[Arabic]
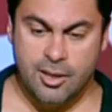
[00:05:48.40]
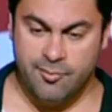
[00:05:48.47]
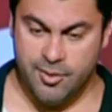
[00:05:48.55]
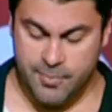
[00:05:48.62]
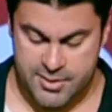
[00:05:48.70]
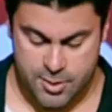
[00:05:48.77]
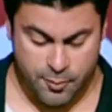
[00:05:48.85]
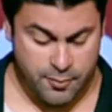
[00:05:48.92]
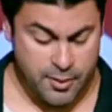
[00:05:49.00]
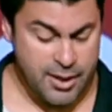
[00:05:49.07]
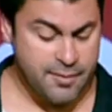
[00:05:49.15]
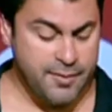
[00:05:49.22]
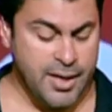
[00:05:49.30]
في البيست اوف
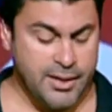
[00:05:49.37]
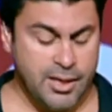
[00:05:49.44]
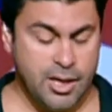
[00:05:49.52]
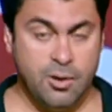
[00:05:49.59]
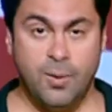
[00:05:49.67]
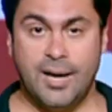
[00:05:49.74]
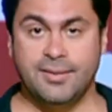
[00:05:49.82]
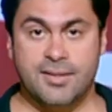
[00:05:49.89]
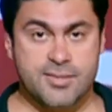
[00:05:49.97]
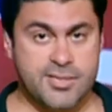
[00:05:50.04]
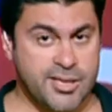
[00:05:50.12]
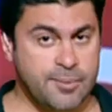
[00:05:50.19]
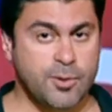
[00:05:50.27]
فايف يعني او حتى
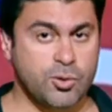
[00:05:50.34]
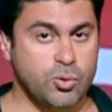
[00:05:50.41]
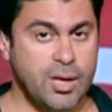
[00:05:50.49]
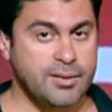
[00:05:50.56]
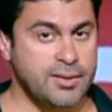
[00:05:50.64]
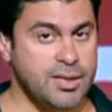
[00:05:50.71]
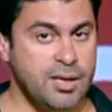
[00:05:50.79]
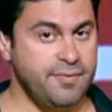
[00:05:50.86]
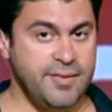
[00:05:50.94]
3 برضو عندنا